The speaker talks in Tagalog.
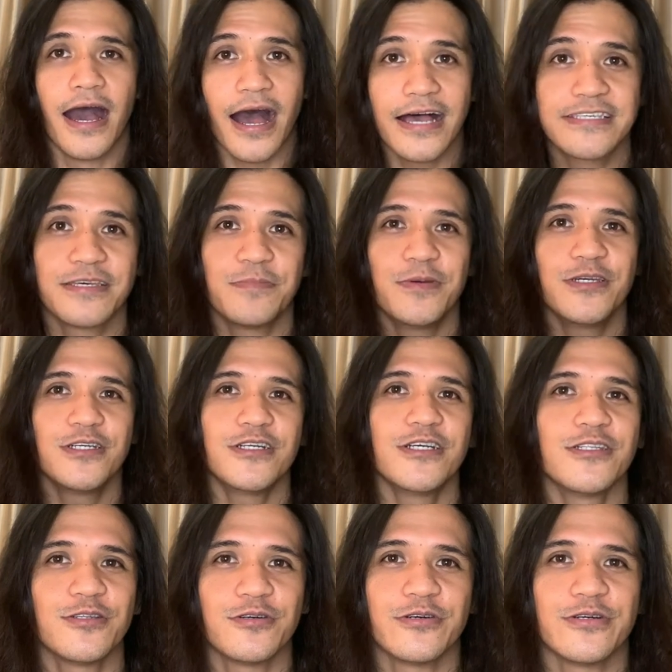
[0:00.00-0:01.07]
At sa video
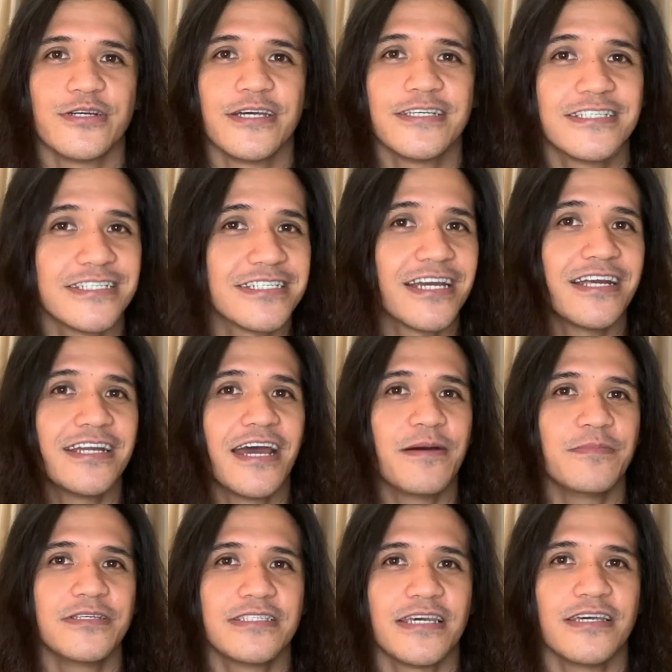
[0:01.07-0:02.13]
na to, isi-share
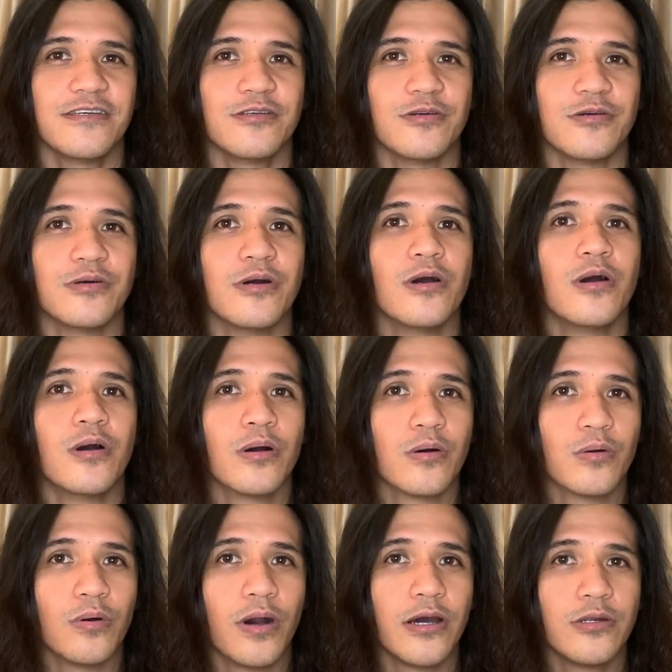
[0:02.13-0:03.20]
namin sa inyo
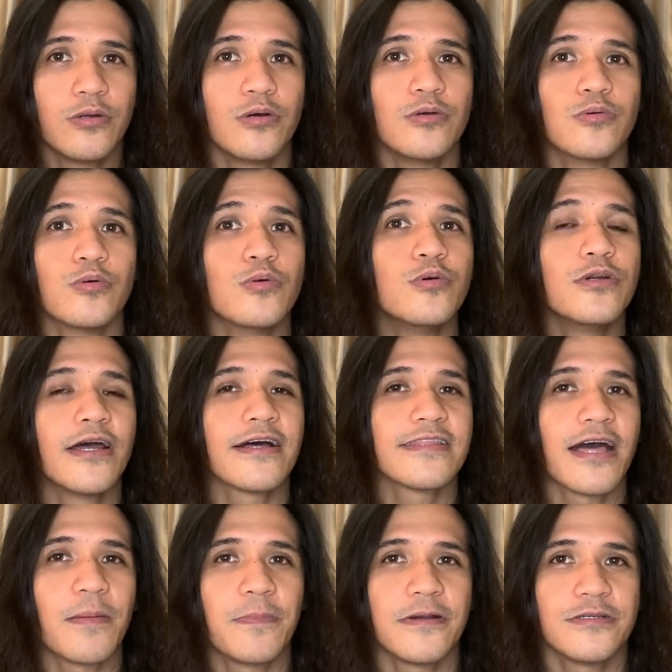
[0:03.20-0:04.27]
kung ano yung unang
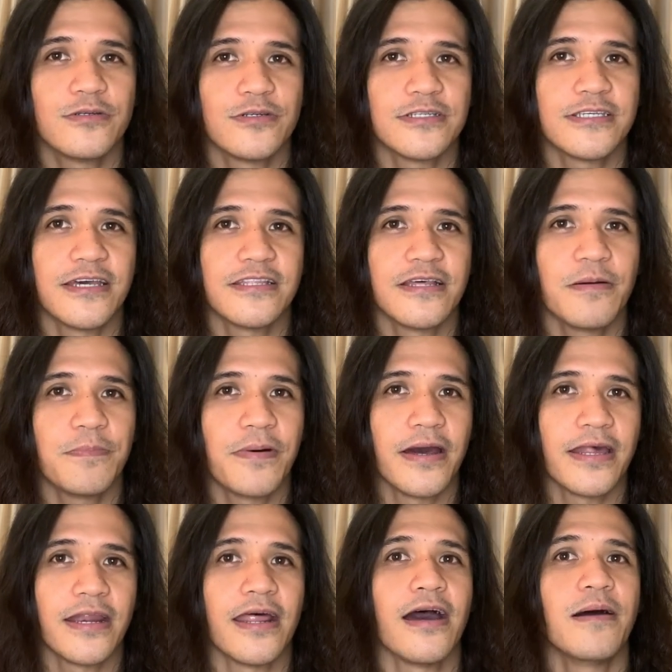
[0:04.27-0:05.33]
dapat yung iseta
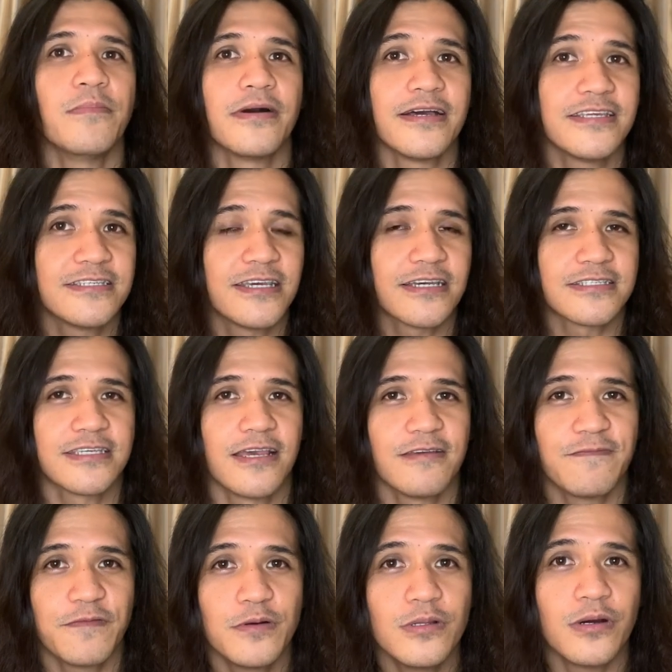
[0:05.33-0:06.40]
para maging
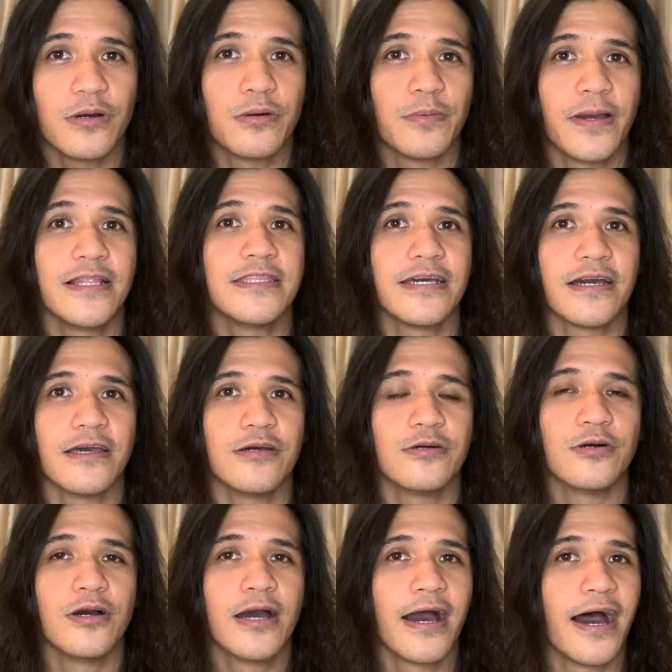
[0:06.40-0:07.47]
successful or wealthy
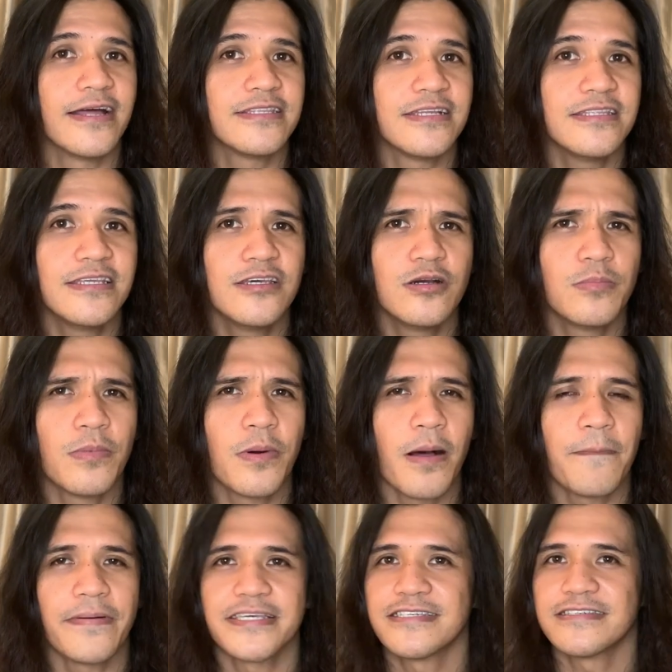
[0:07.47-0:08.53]
kayo at hindi yung
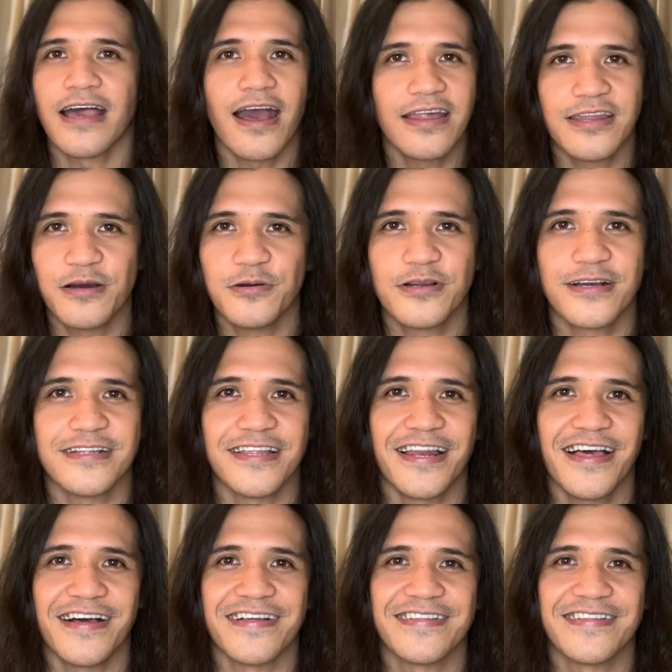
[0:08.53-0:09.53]
mapapasana or ka na